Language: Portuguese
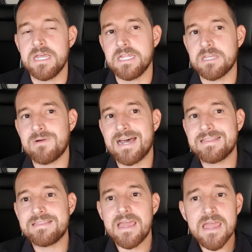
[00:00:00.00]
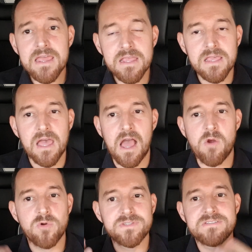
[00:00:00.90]
Então até
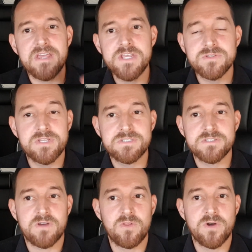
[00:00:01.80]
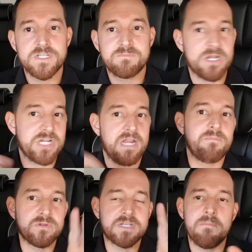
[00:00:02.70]
acontecer isso desses valores baixarem
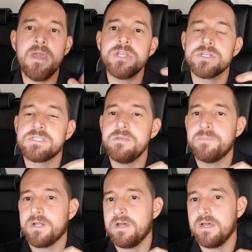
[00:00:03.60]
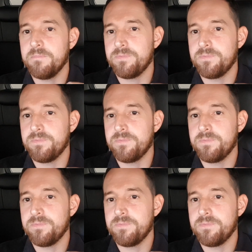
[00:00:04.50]
bruscamente assim para